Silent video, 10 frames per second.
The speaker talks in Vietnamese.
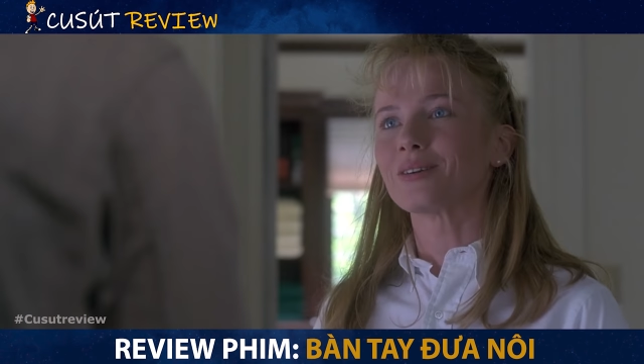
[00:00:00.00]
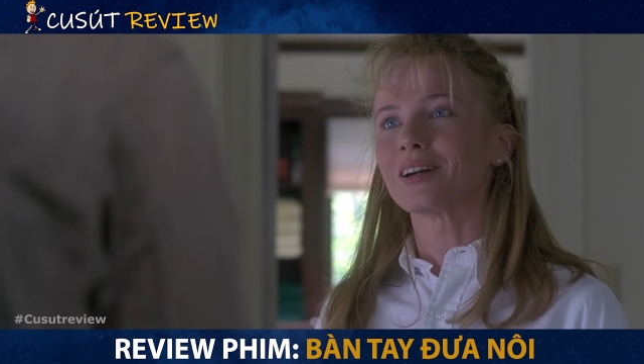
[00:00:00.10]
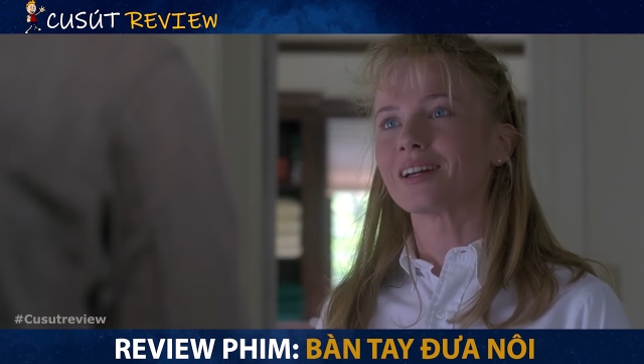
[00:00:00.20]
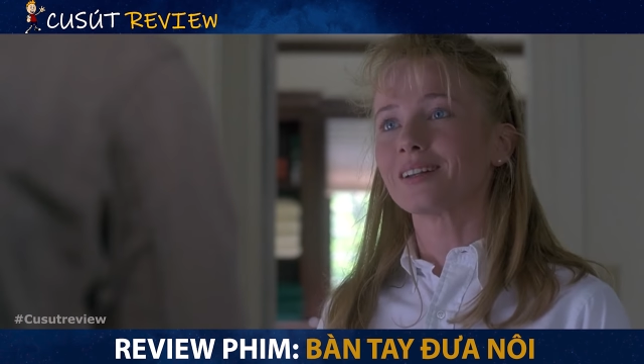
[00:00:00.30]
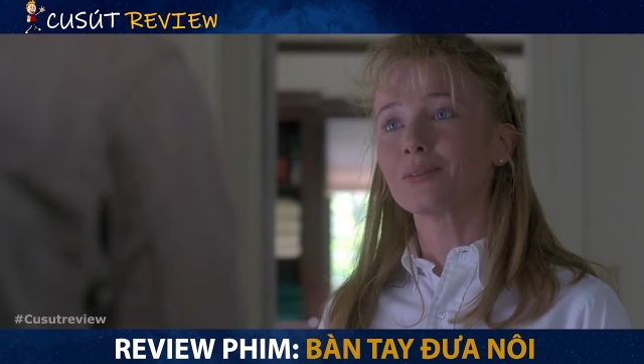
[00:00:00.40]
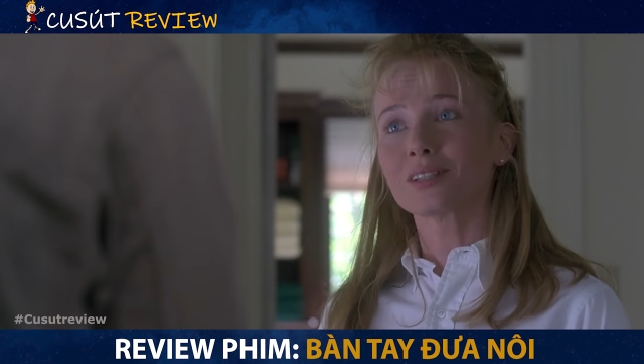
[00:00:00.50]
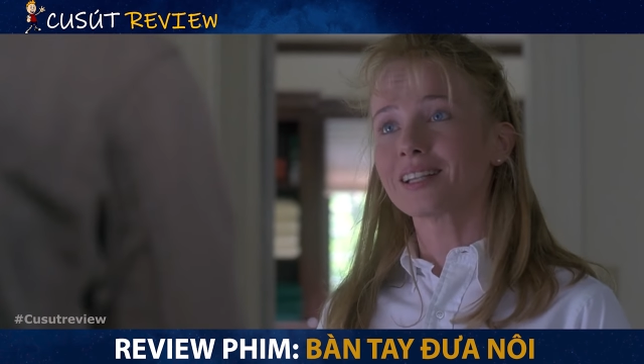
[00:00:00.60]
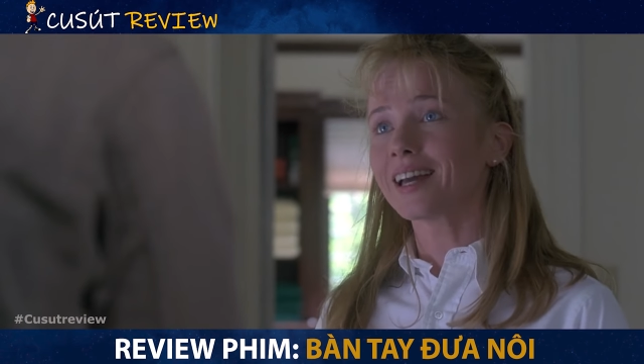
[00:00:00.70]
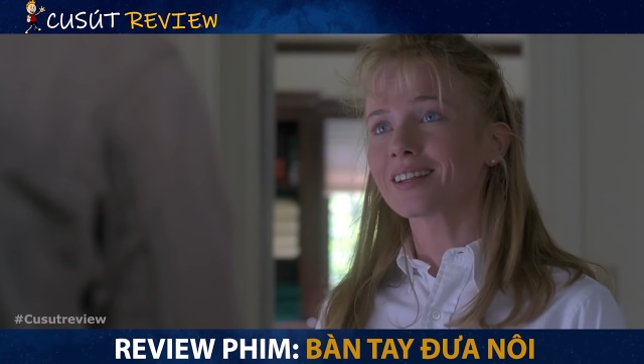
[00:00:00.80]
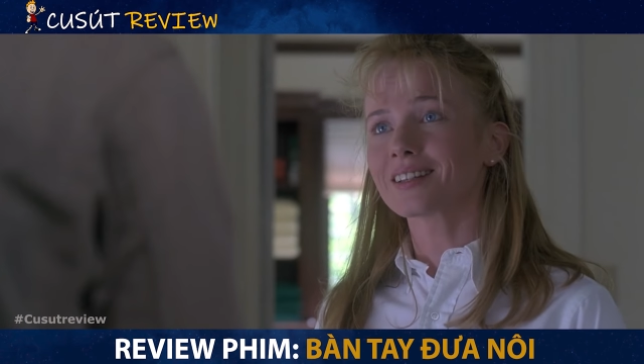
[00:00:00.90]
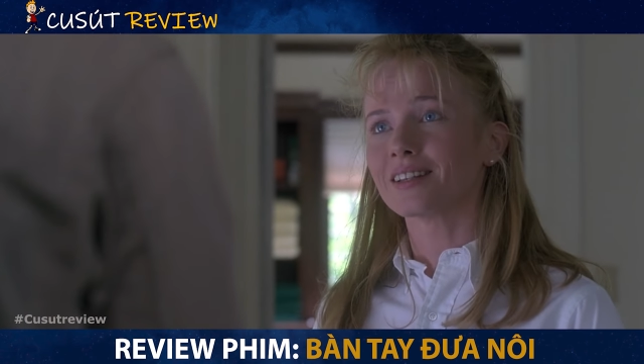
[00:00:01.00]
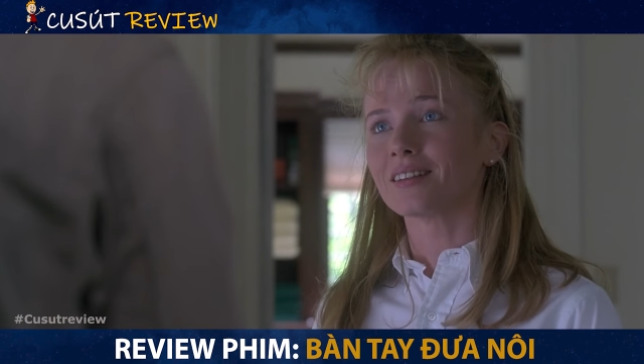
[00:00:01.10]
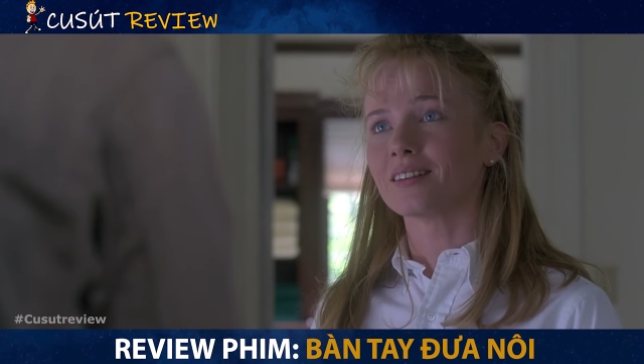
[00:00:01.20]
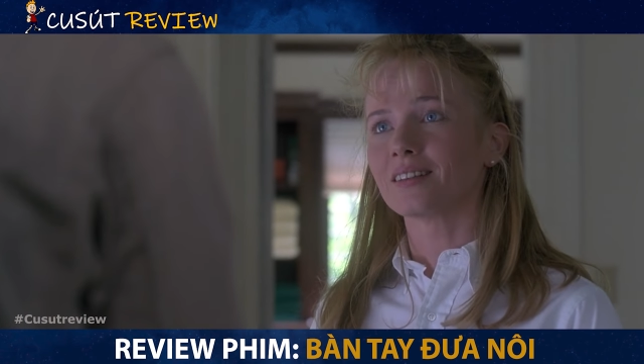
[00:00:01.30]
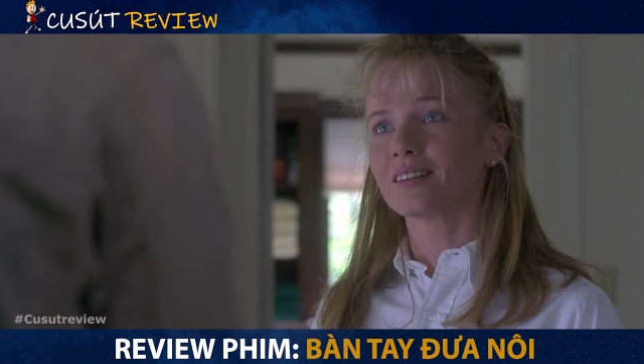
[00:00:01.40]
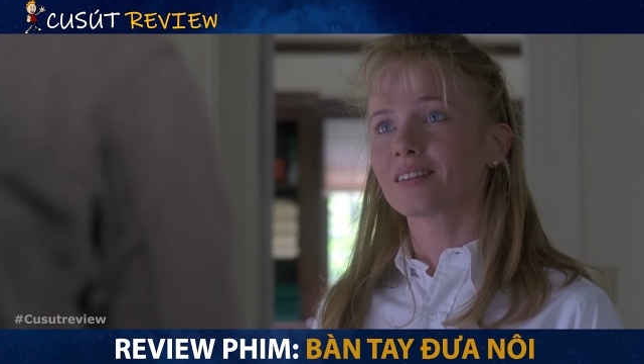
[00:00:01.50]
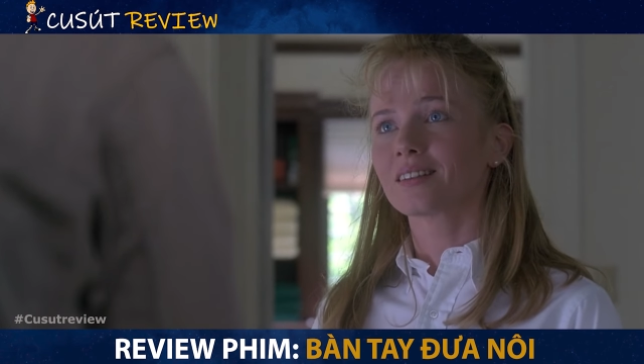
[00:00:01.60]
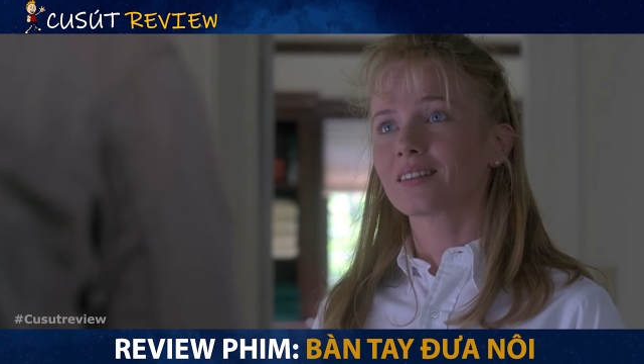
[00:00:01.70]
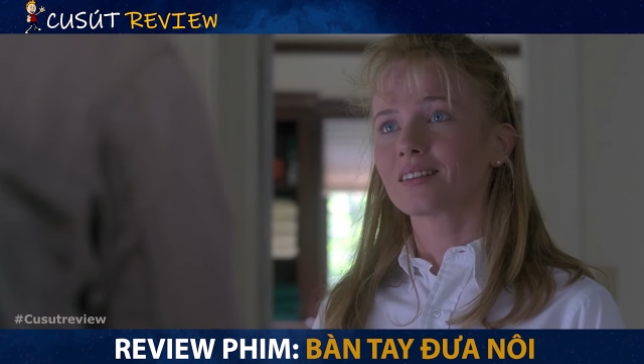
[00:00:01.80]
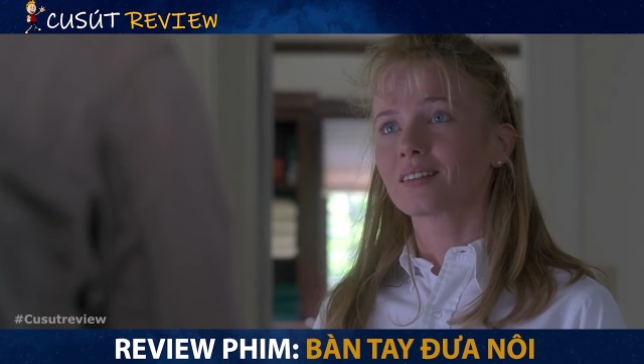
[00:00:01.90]
Trong lúc bắt tay với đồng nghiệp mới,
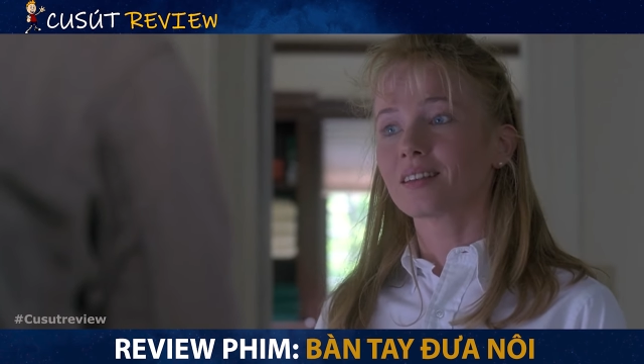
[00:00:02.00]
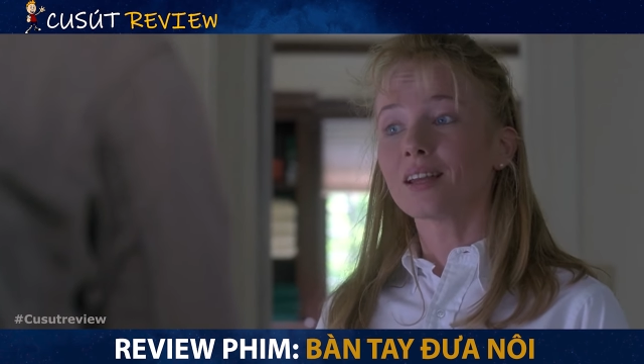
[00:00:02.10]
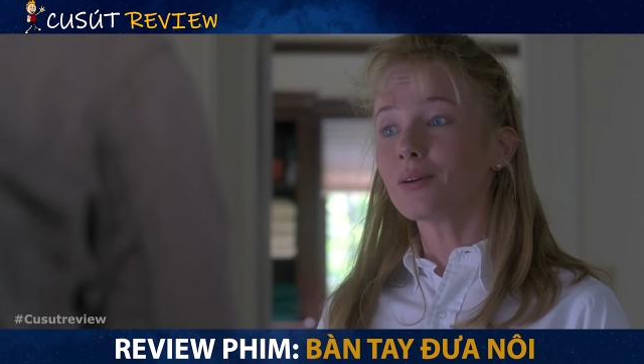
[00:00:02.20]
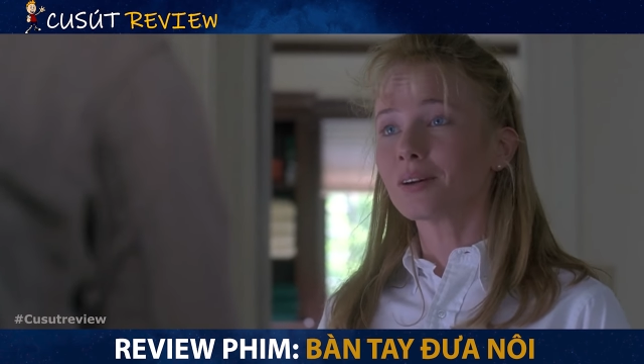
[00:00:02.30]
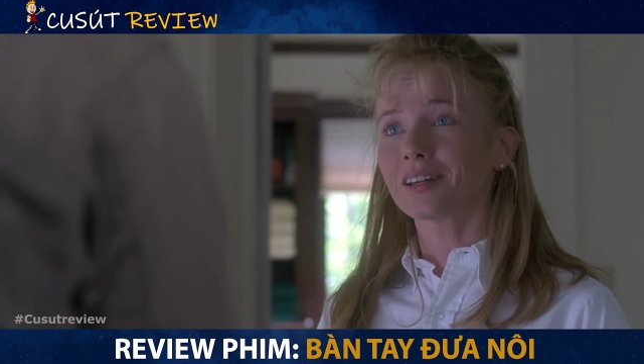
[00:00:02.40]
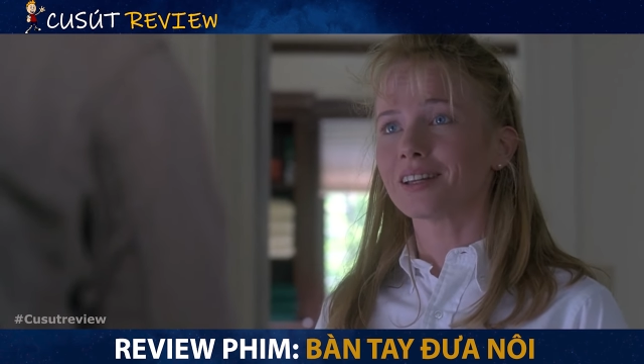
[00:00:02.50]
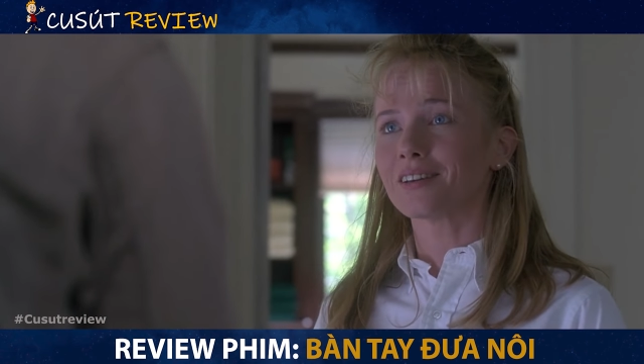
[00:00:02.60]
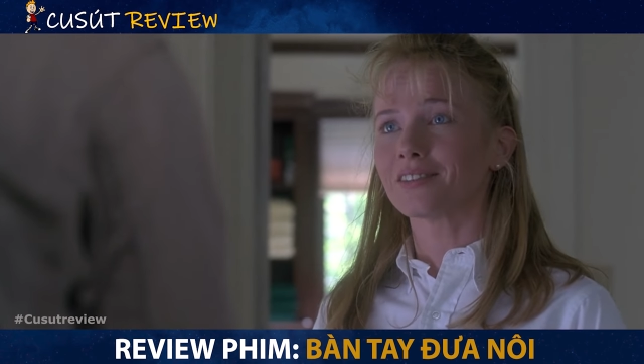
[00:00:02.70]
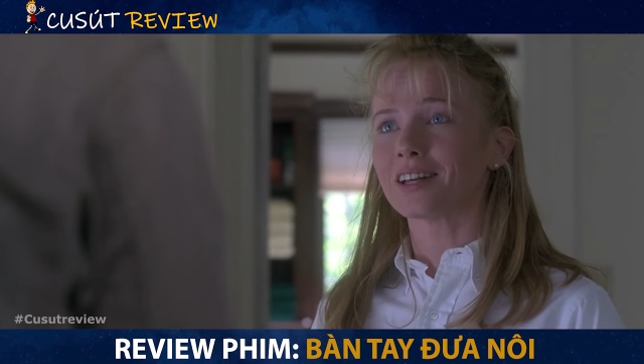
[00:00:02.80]
Solomon không may làm